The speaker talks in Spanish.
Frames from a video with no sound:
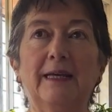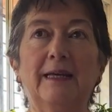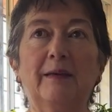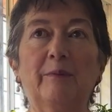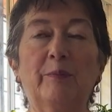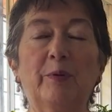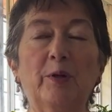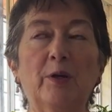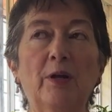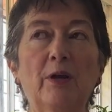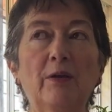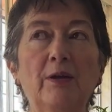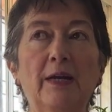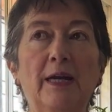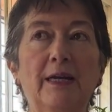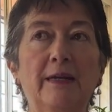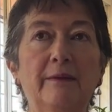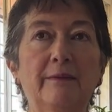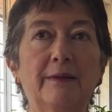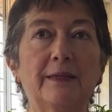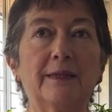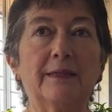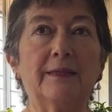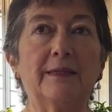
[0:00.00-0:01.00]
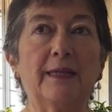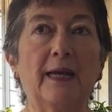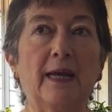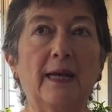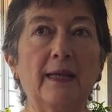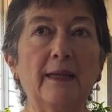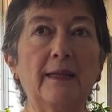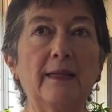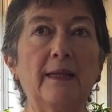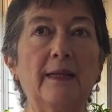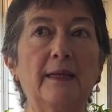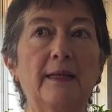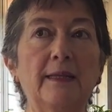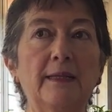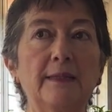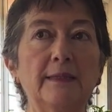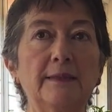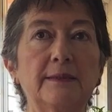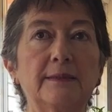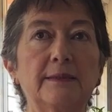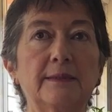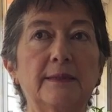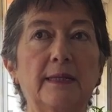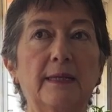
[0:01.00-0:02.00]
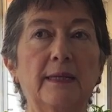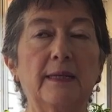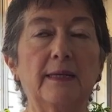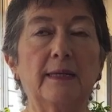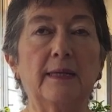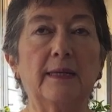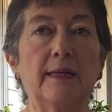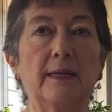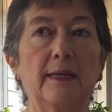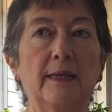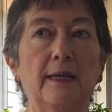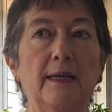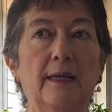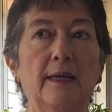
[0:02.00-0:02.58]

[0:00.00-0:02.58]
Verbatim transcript: Pero claro, la libertad es eh,